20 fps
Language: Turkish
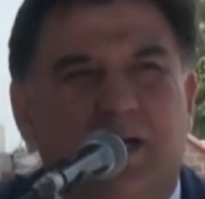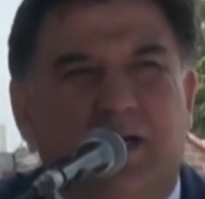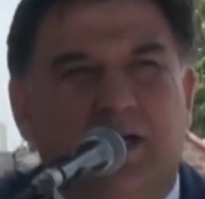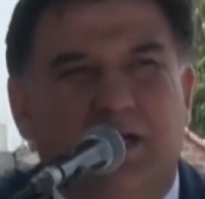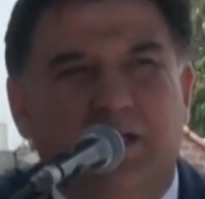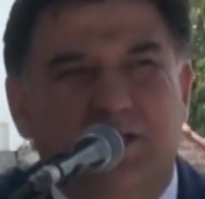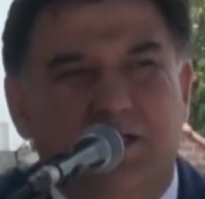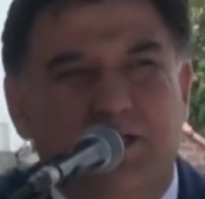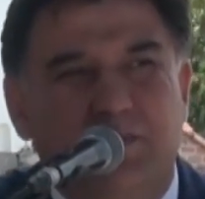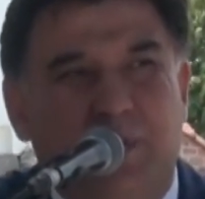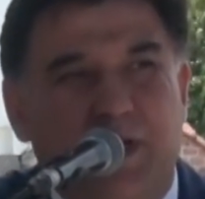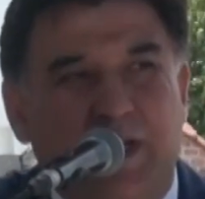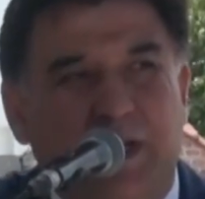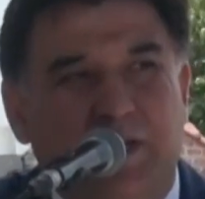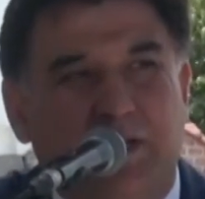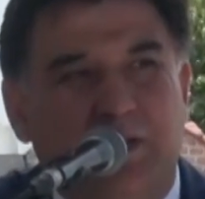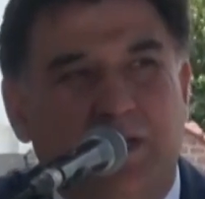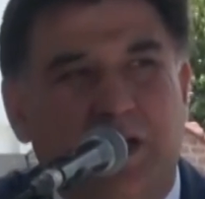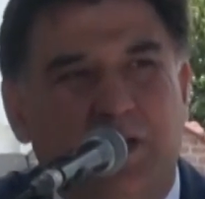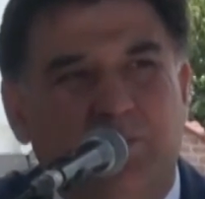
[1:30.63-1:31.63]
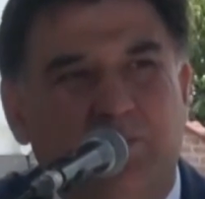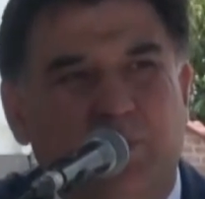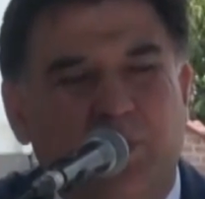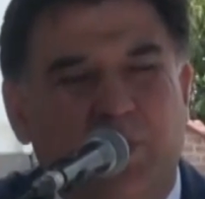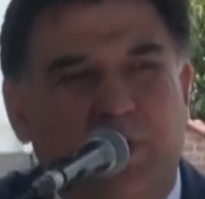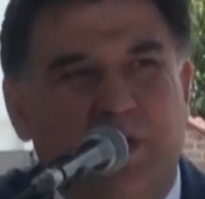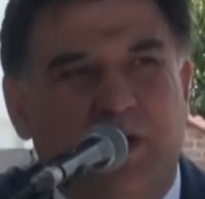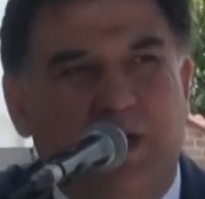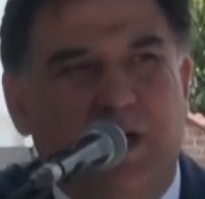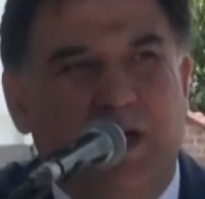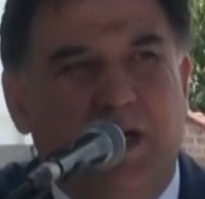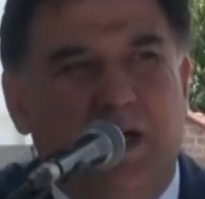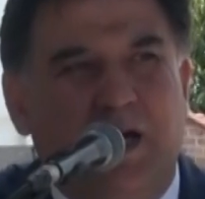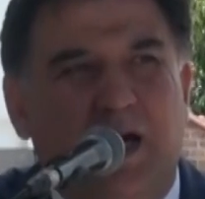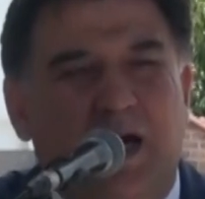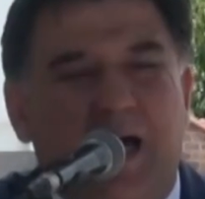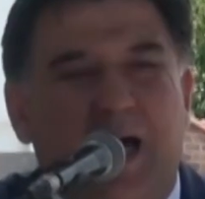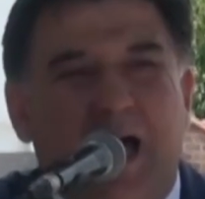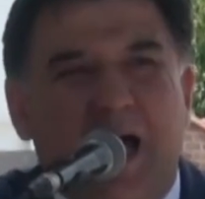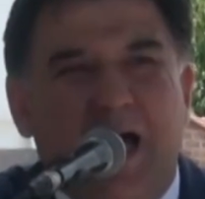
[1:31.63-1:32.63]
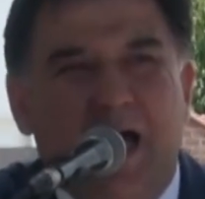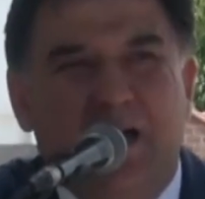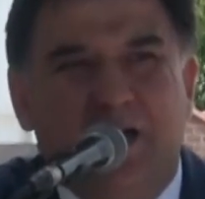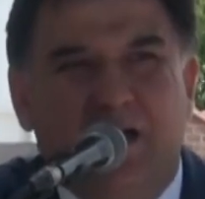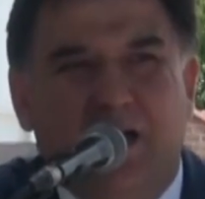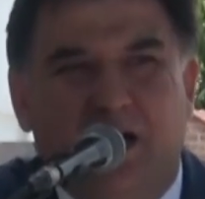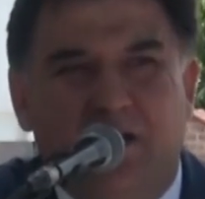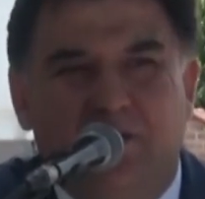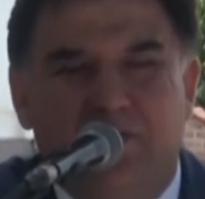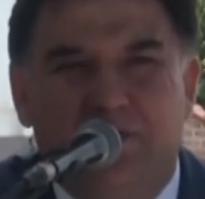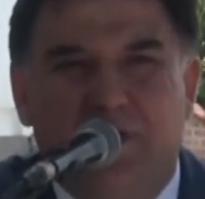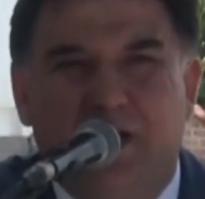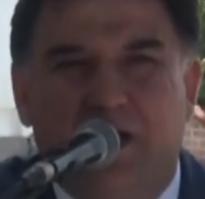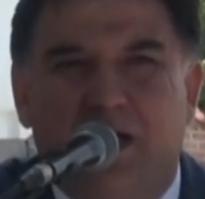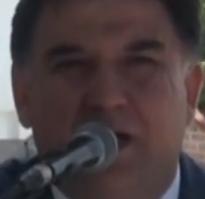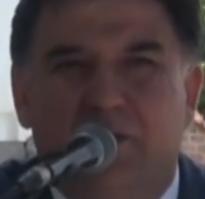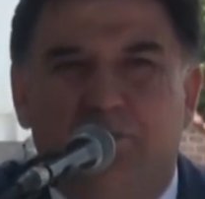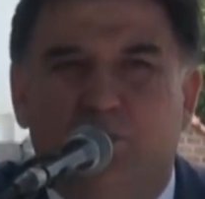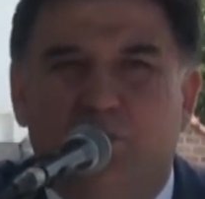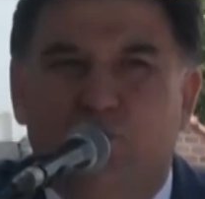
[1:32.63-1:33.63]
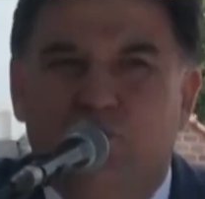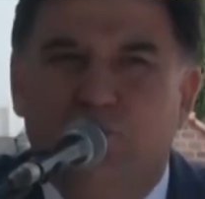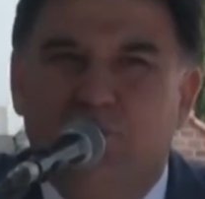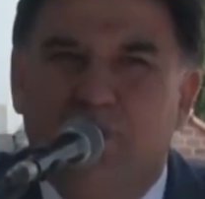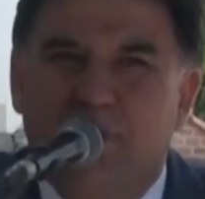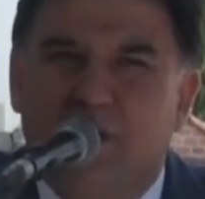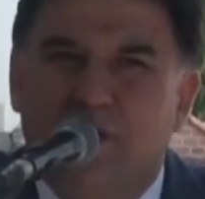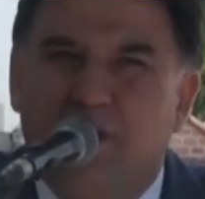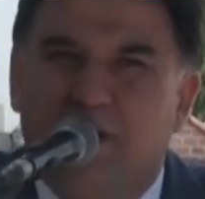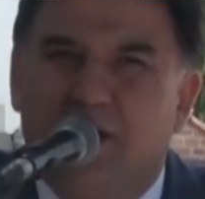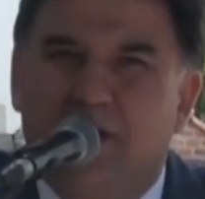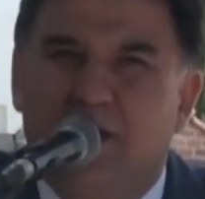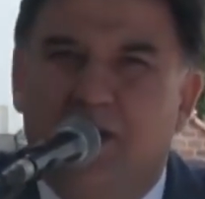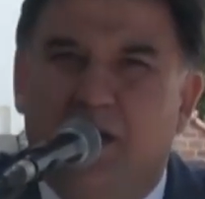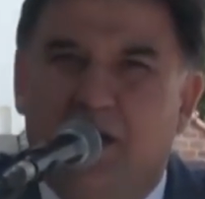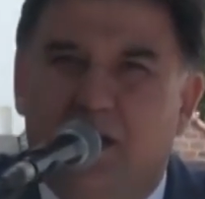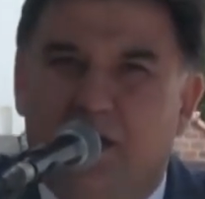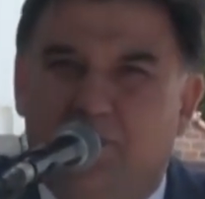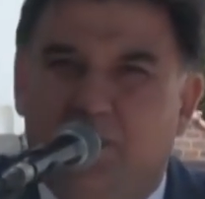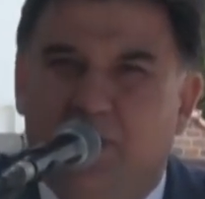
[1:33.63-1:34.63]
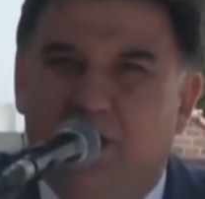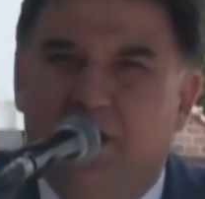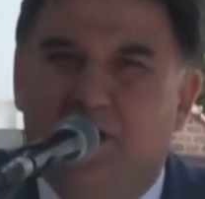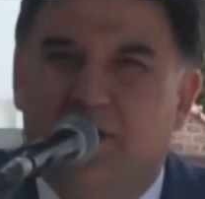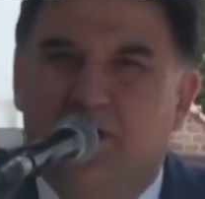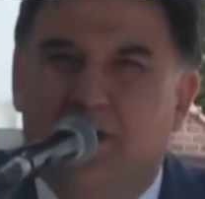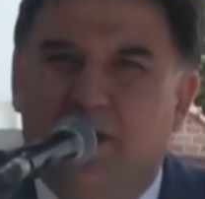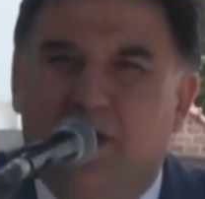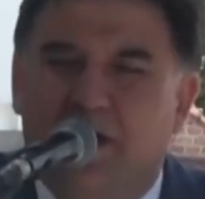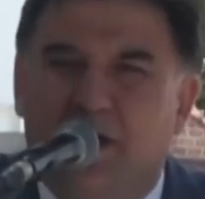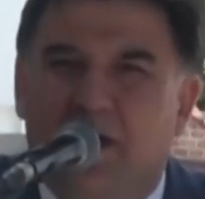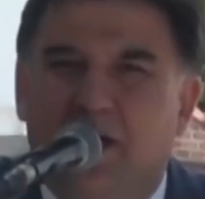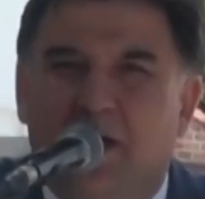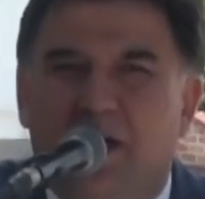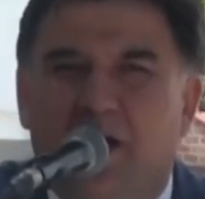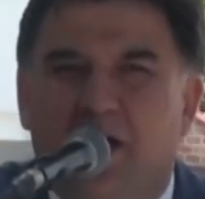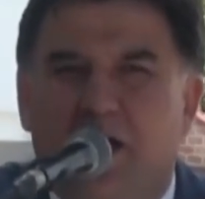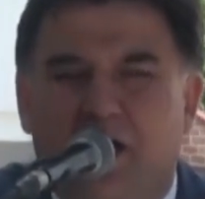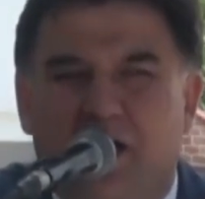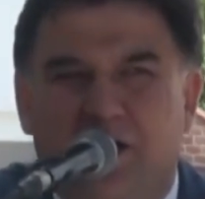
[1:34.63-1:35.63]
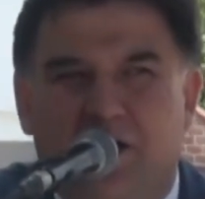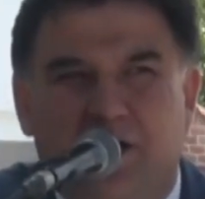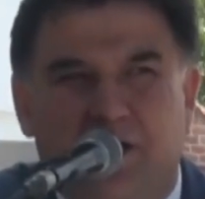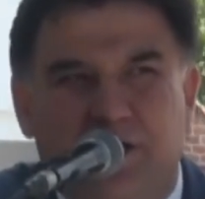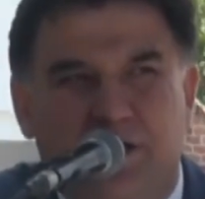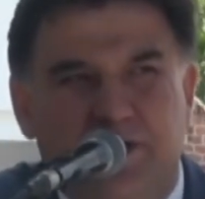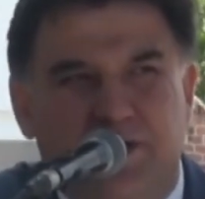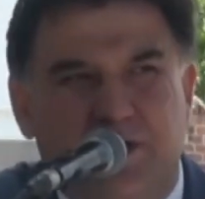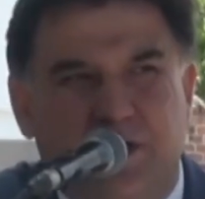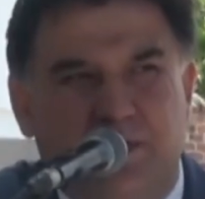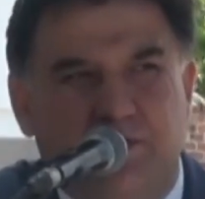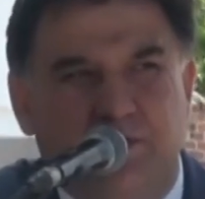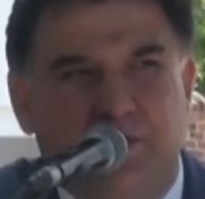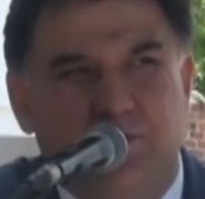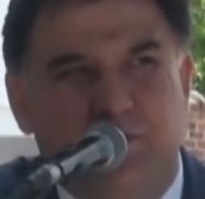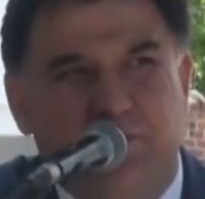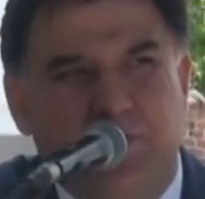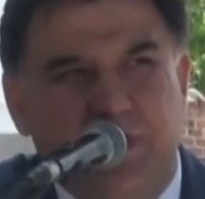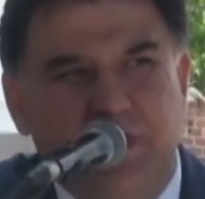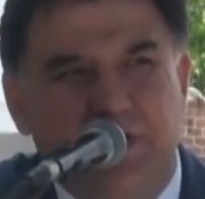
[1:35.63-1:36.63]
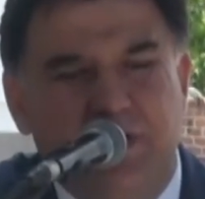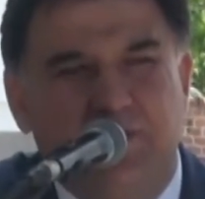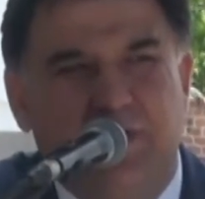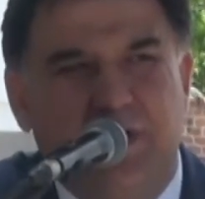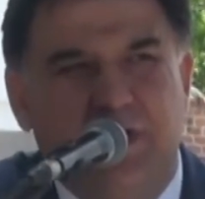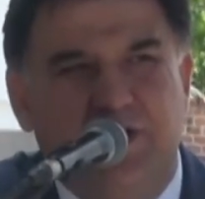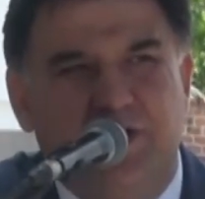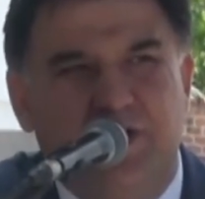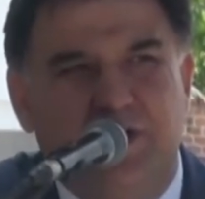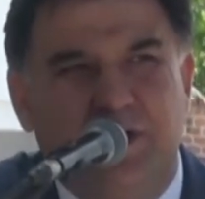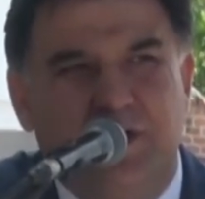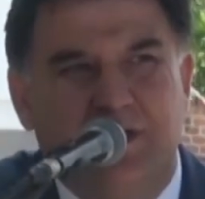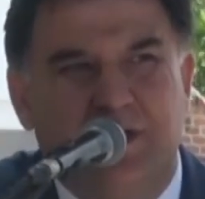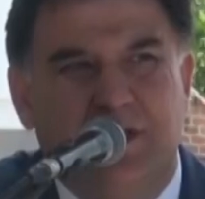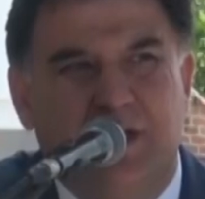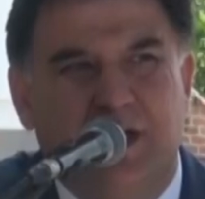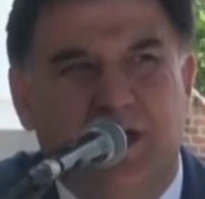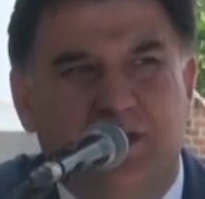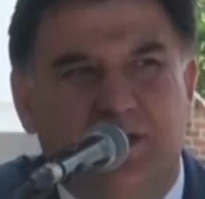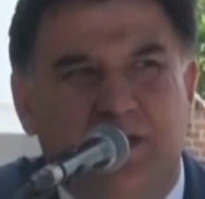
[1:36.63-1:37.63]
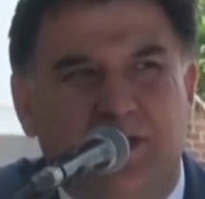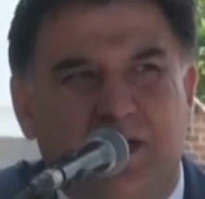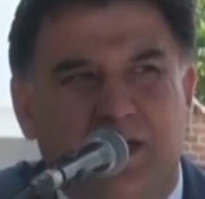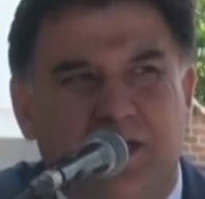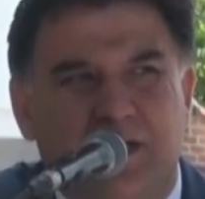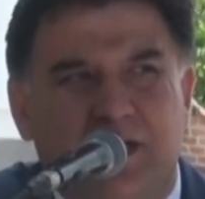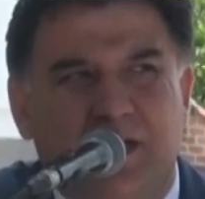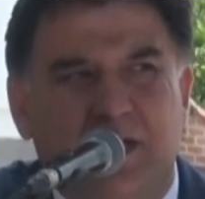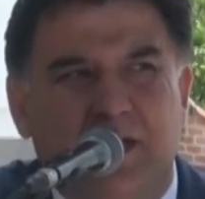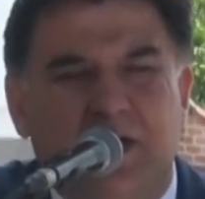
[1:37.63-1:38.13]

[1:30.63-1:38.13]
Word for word: Kasım ayından bu yana her hafta bütün STK'larla birlikte arkadaşlarımız bu festival için hazırlandılar.